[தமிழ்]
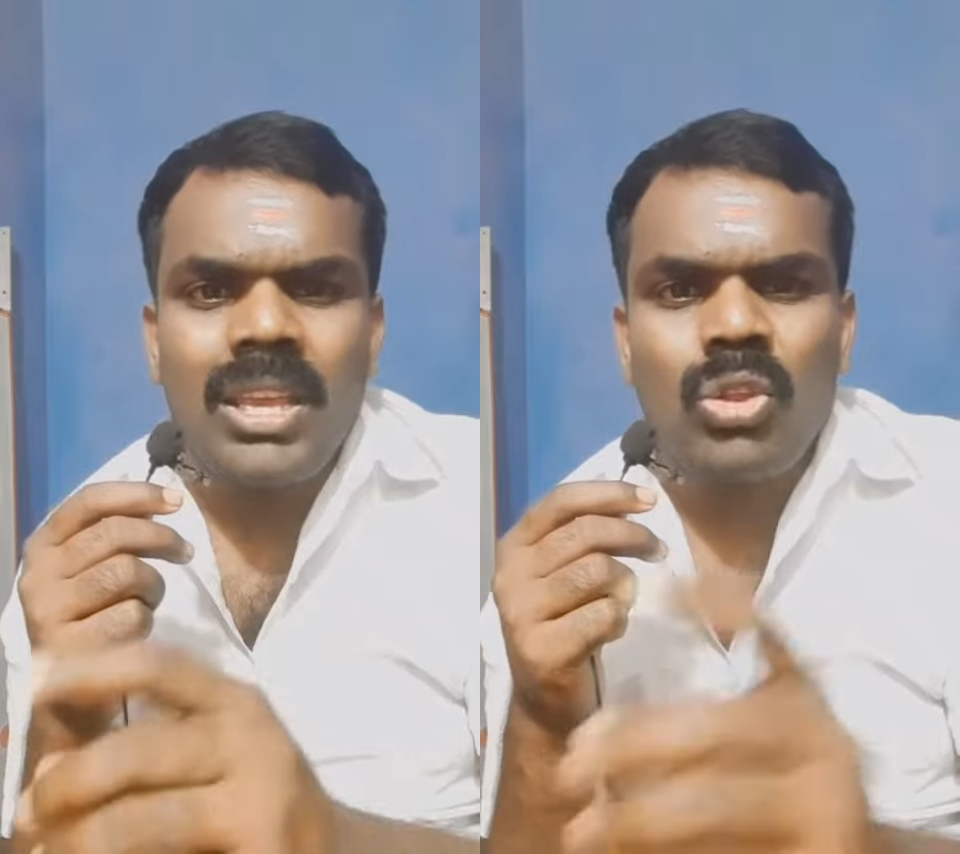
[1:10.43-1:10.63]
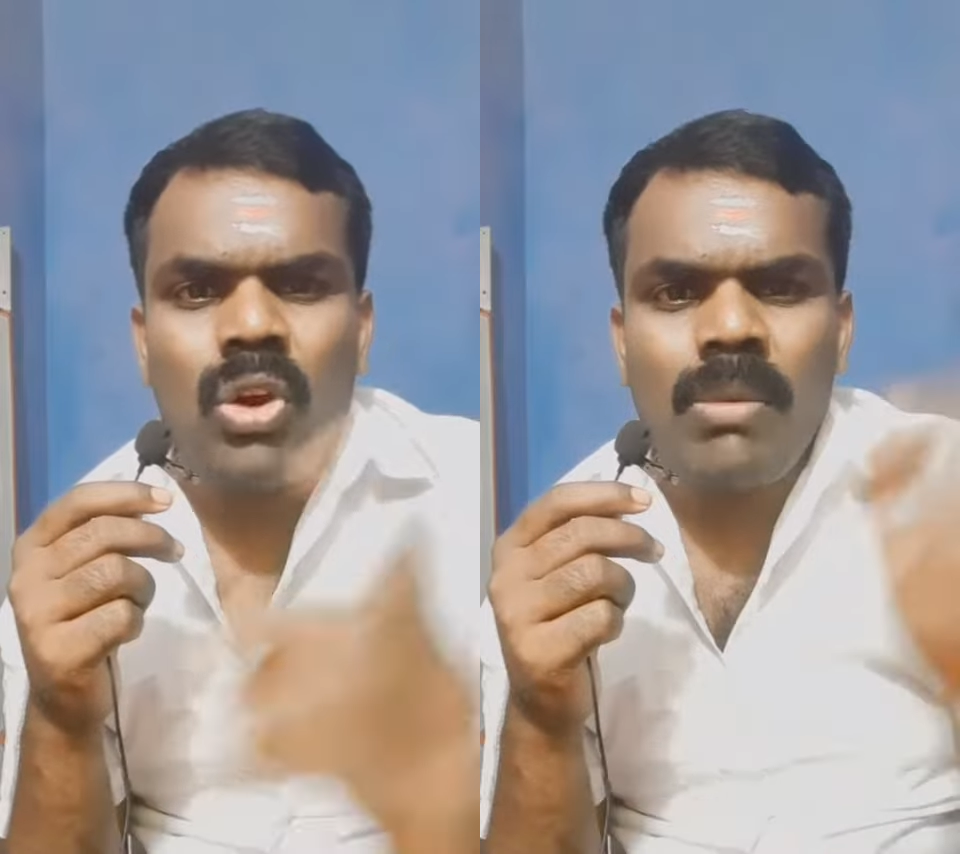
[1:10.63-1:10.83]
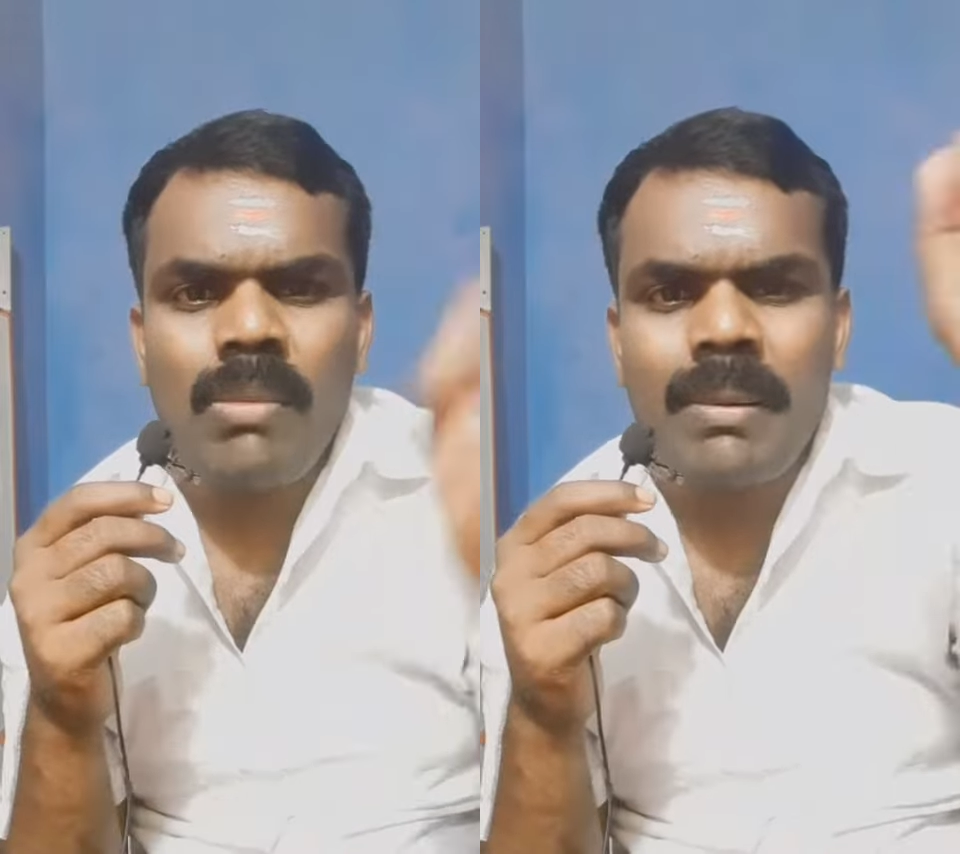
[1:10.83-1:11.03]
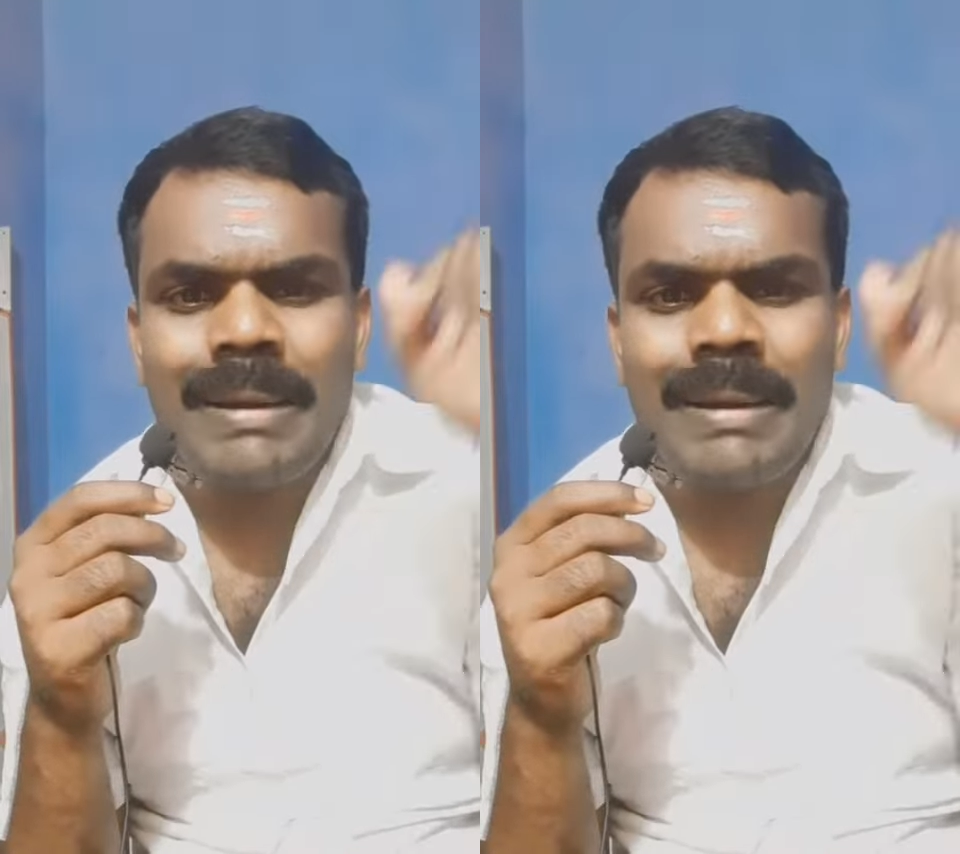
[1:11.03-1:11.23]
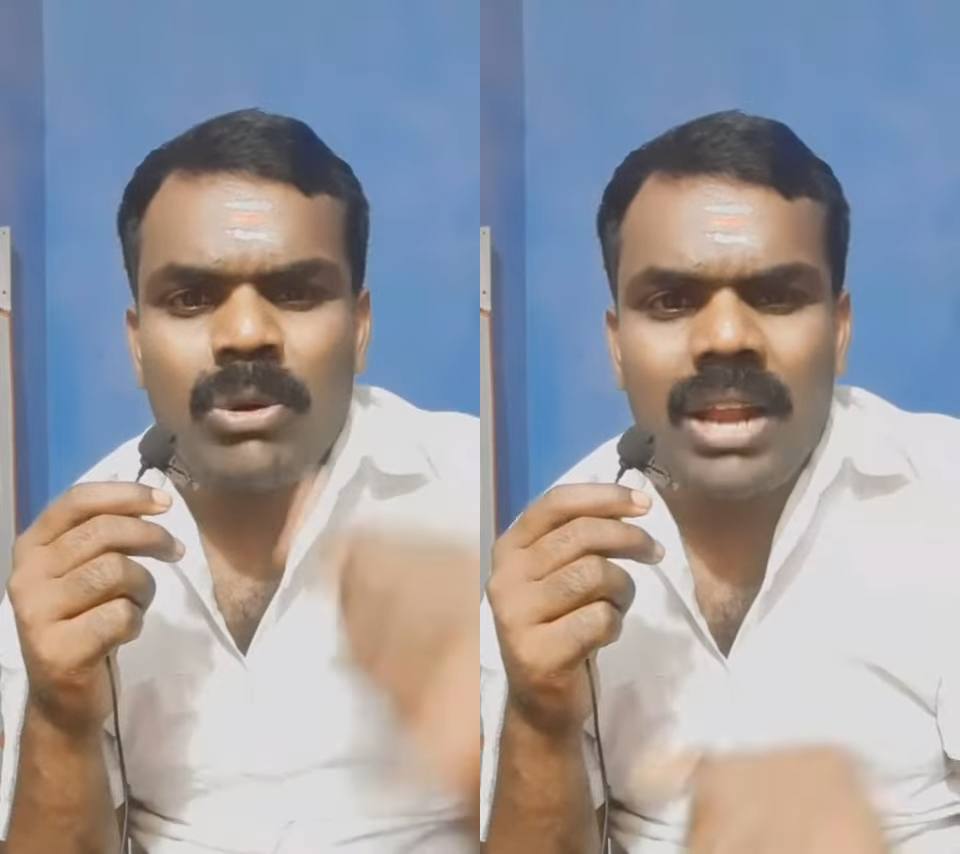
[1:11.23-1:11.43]
இதோ
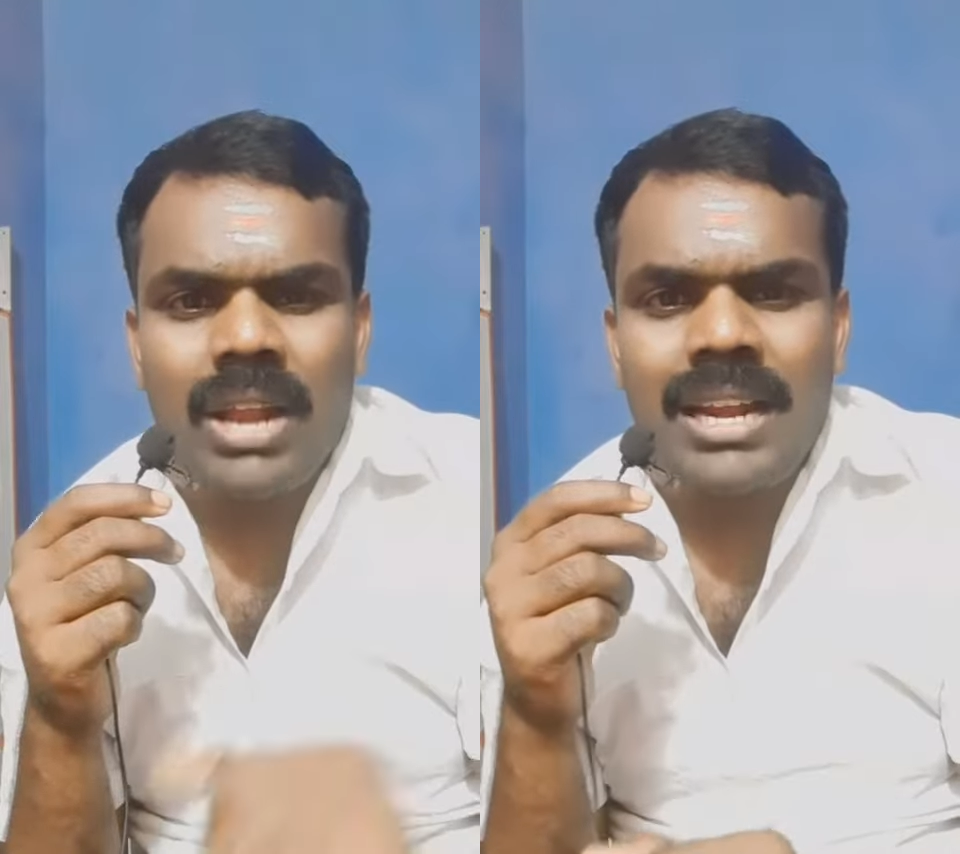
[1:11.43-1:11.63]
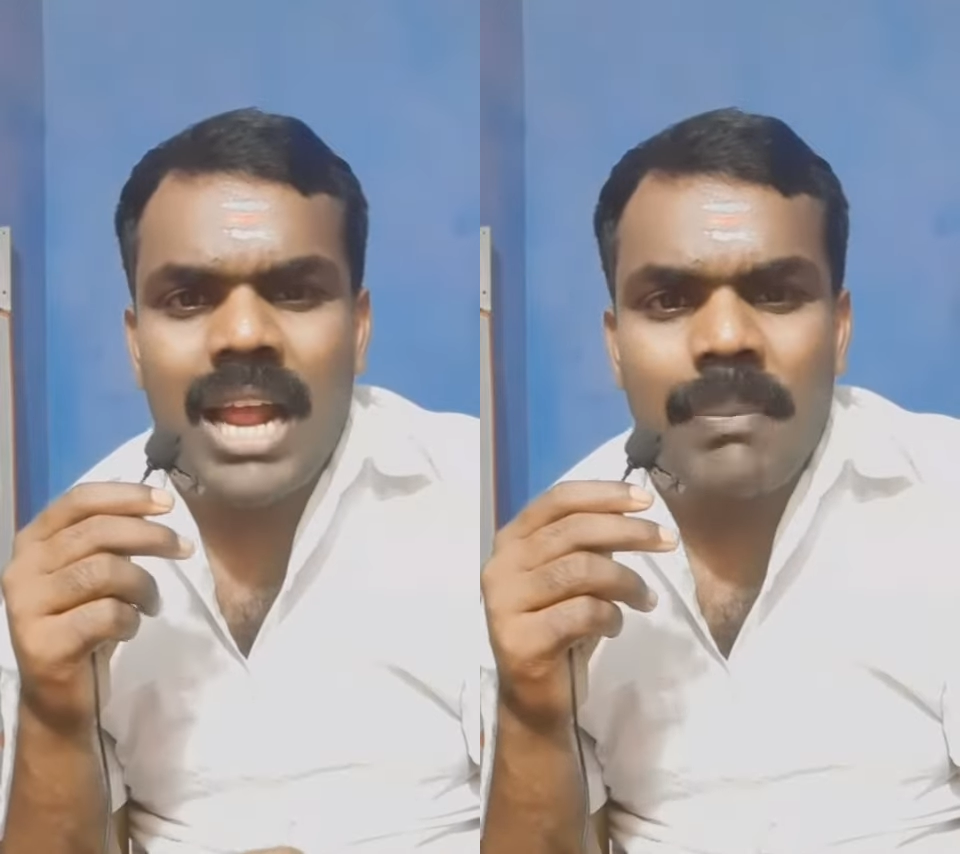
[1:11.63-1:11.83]
மாமா போகிறார்